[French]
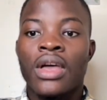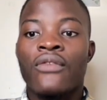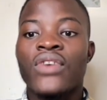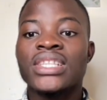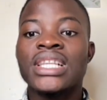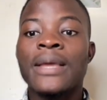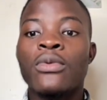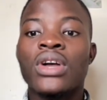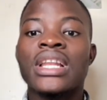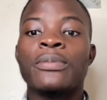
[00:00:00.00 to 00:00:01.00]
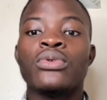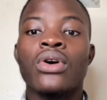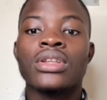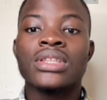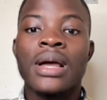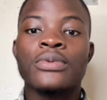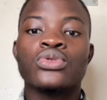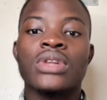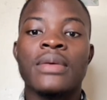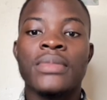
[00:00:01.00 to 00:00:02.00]
Voici les blocs les plus rentables
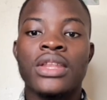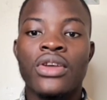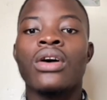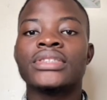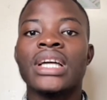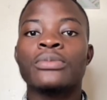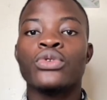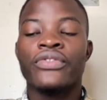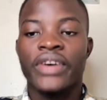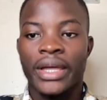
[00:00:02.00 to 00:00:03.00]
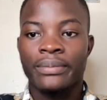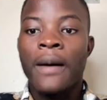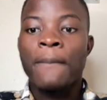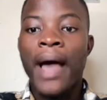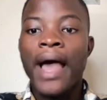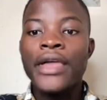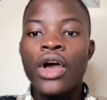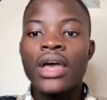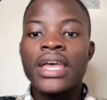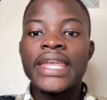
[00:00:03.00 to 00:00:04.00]
sur les mineurs en termes de frais. Par
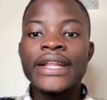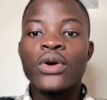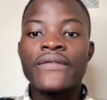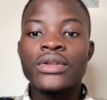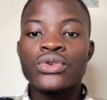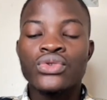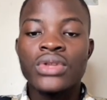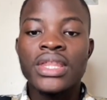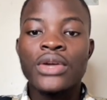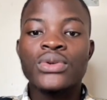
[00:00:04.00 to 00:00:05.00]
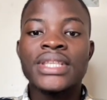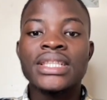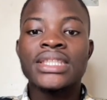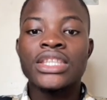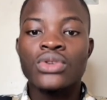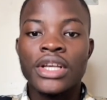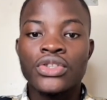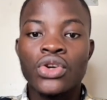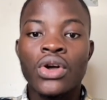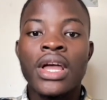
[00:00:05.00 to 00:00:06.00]
ailleurs, il convient de souligner que cette
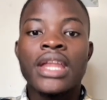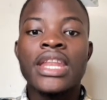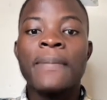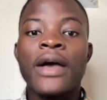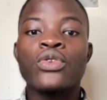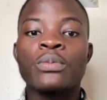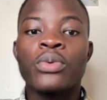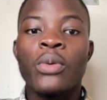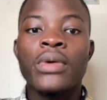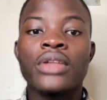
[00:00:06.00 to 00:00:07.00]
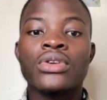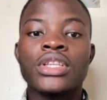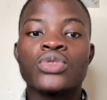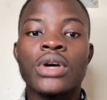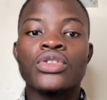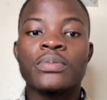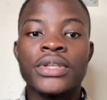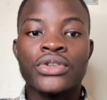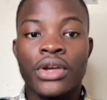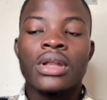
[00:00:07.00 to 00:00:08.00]
situation n'est pas une première dans l'histoire de
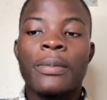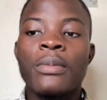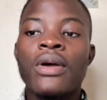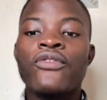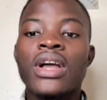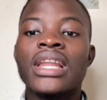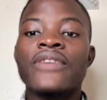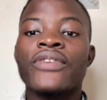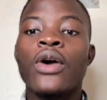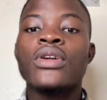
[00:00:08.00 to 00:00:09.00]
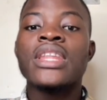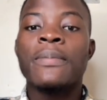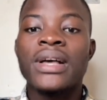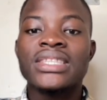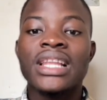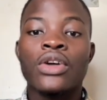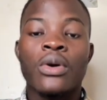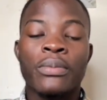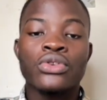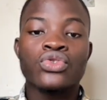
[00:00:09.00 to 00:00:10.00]
Bitcoin. La première fois que les frais ont dépassé la
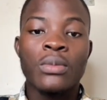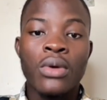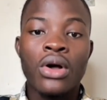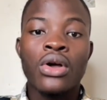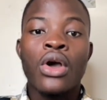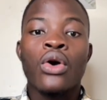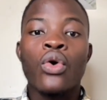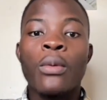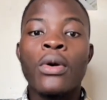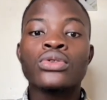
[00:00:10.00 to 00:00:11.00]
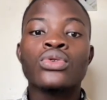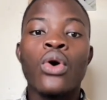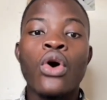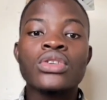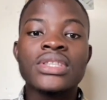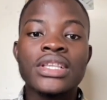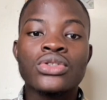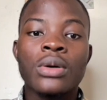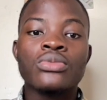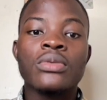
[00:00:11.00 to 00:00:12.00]
récompense de bloc remonte le 11
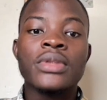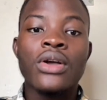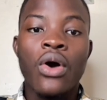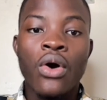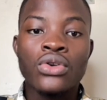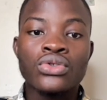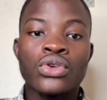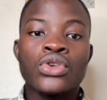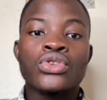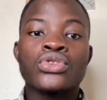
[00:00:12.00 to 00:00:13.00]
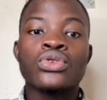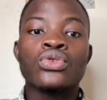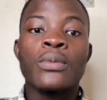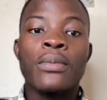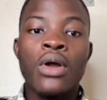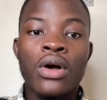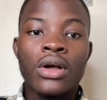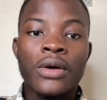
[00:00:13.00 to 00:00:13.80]
décembre 2011 sur le bloc